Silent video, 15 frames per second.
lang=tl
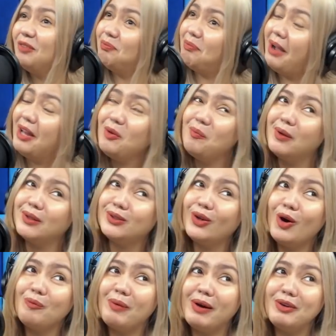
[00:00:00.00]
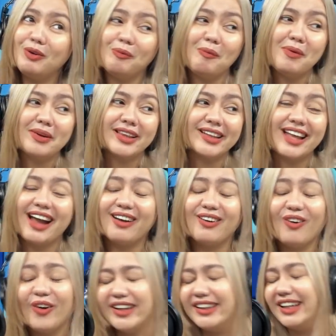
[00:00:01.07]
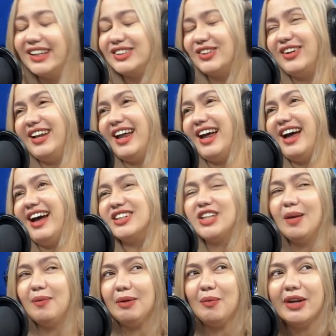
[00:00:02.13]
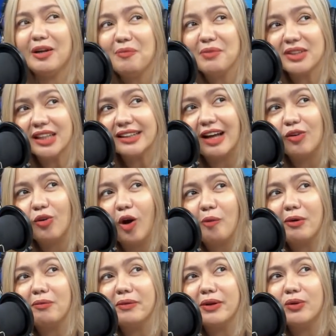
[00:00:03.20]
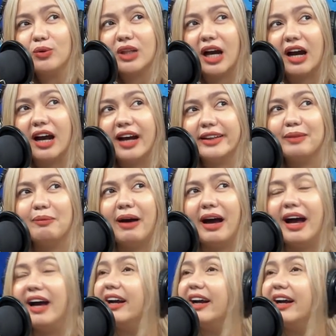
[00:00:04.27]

paano ba to? Paano ako ba magtatago? Eh, na joke lang. Siyempre, huwag kang magtatago kapag may utang ka, di ba?